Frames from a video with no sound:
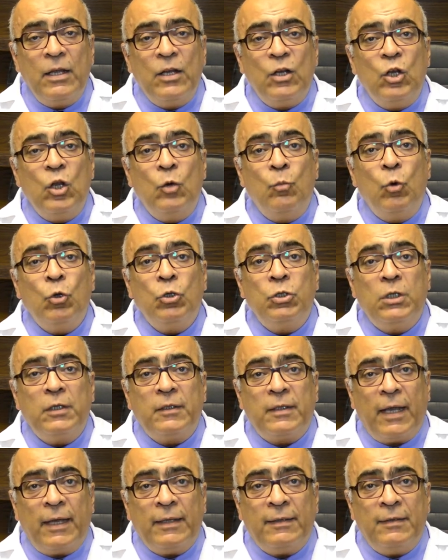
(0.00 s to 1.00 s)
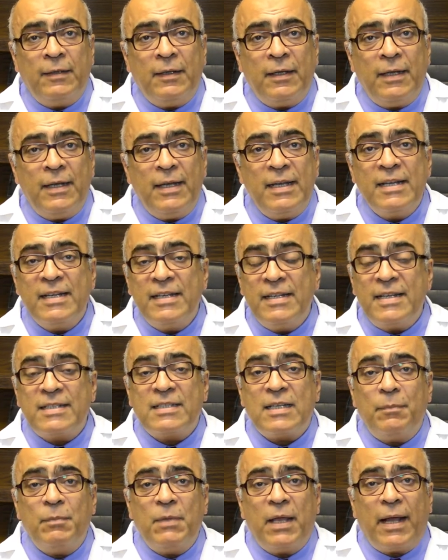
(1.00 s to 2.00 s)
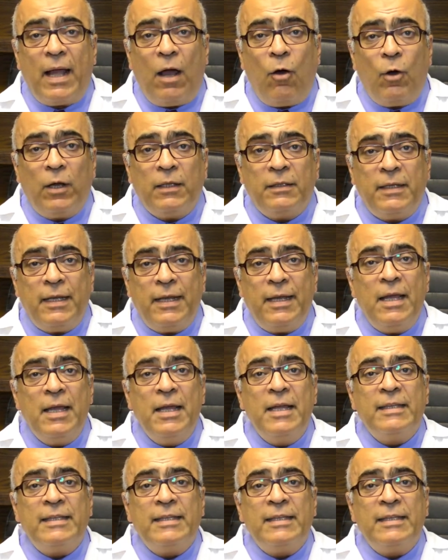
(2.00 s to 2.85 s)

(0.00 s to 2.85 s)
لمده قد ايه نسب نجاحه قد ايه